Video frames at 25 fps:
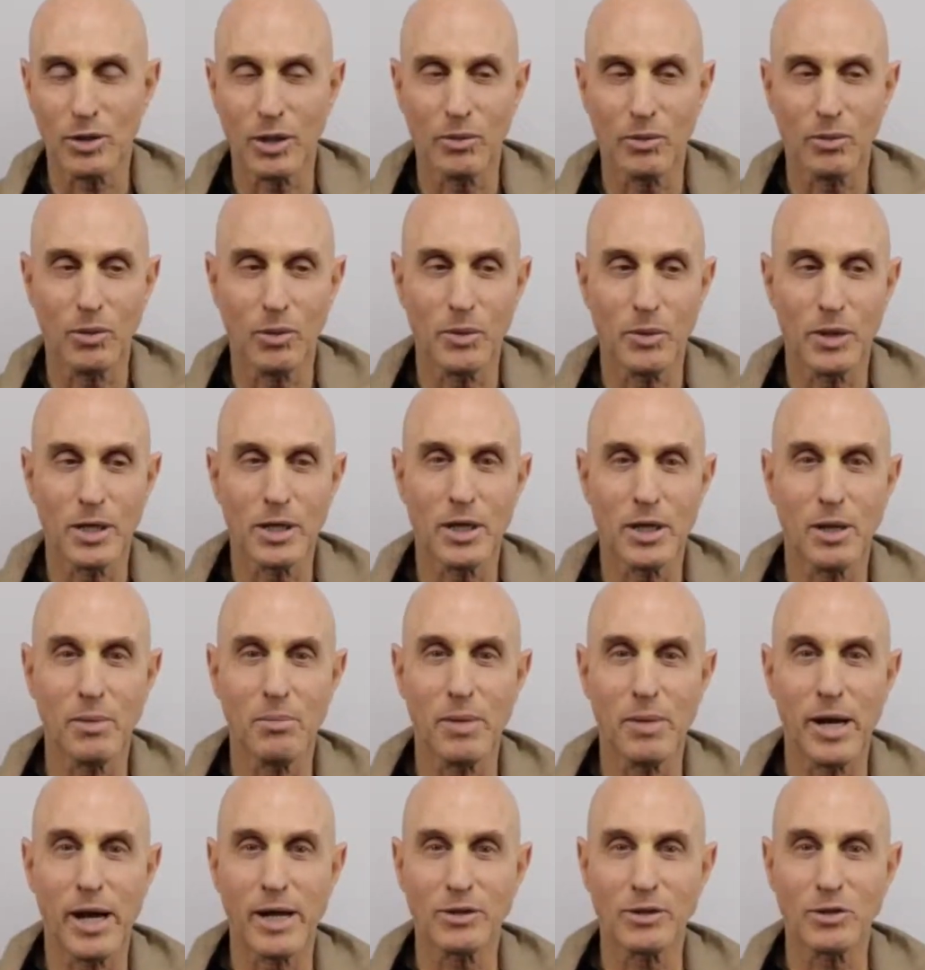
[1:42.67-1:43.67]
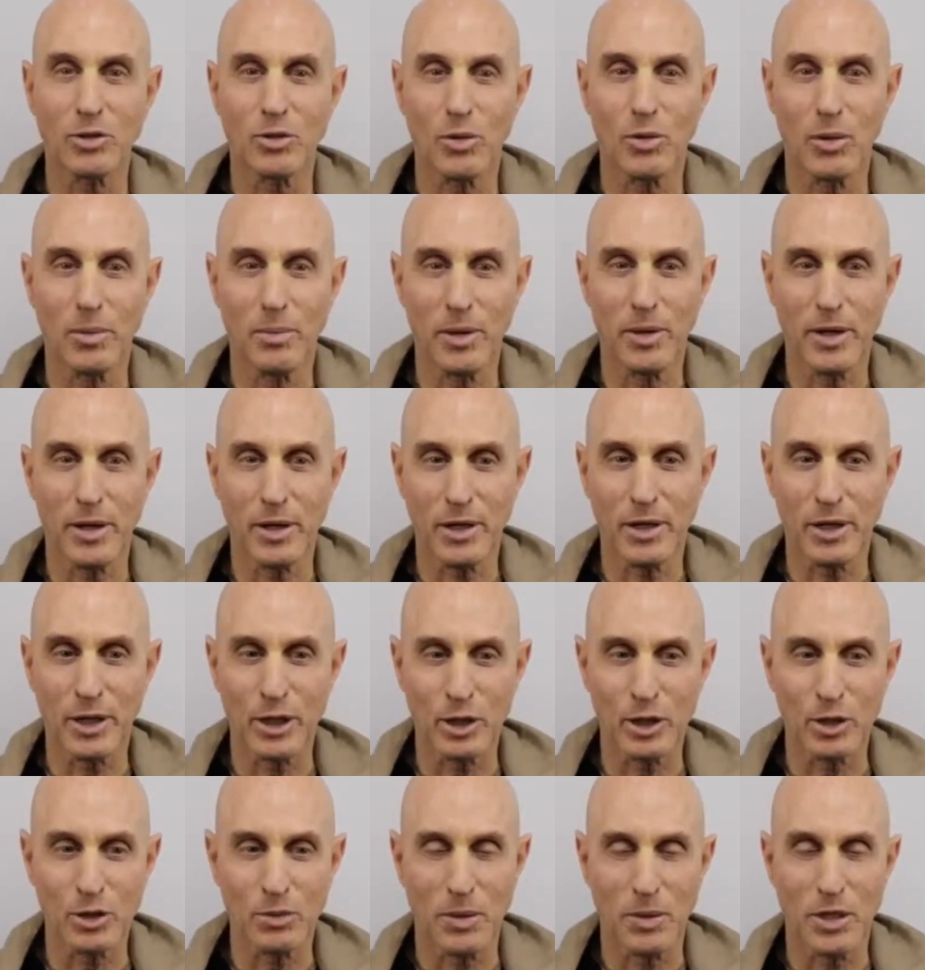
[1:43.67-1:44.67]
Когда мы возвращаемся в Америку,
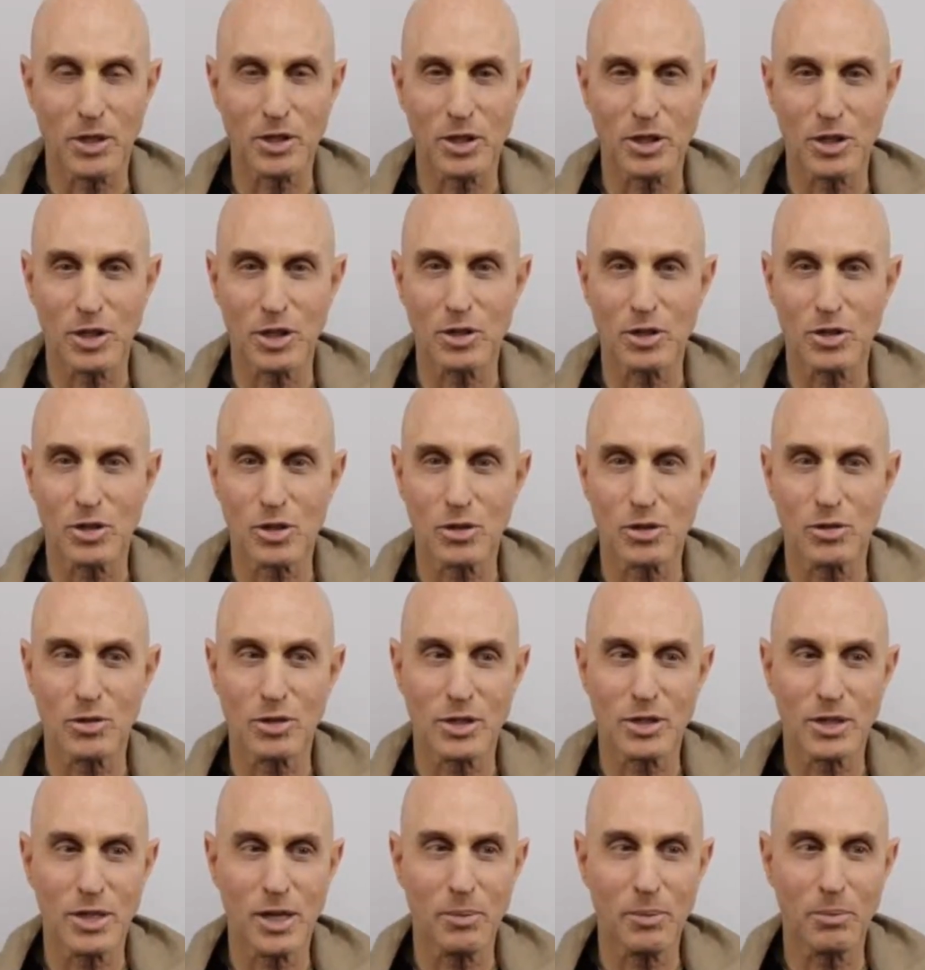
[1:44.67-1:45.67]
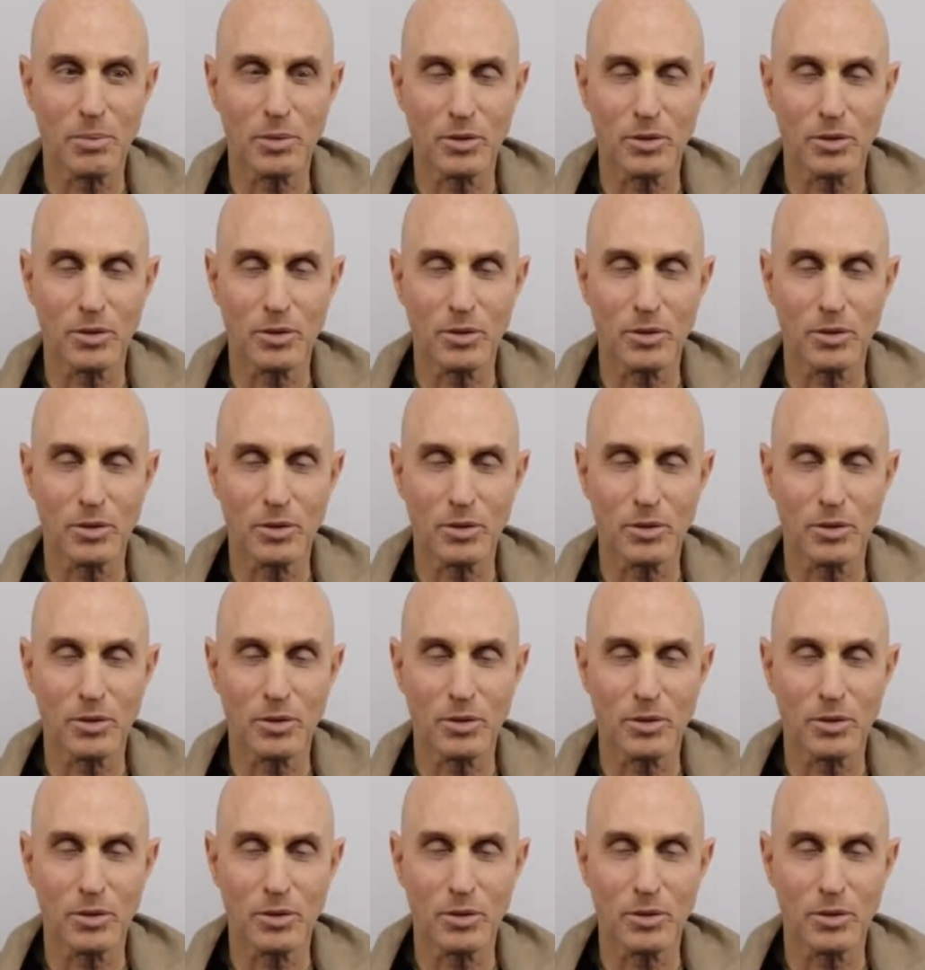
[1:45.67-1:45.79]
особенно в некоторые храмы,